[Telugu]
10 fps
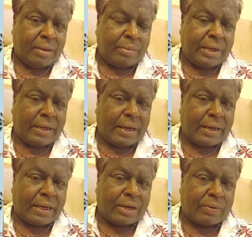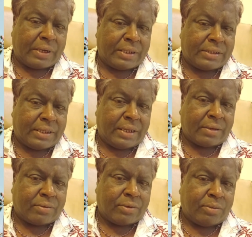ఎండి గారైనటువంటి శ్రీ
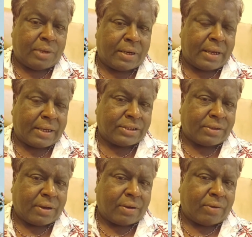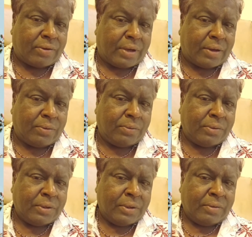కుడుముల నాగేశ్వరరావు గౌడ్ గారు
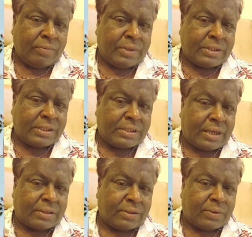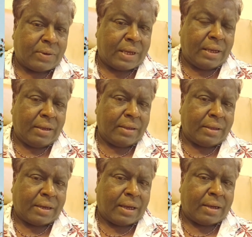విశిష్ట అతిథులుగా
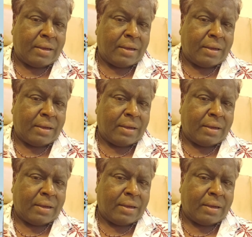ఇంకా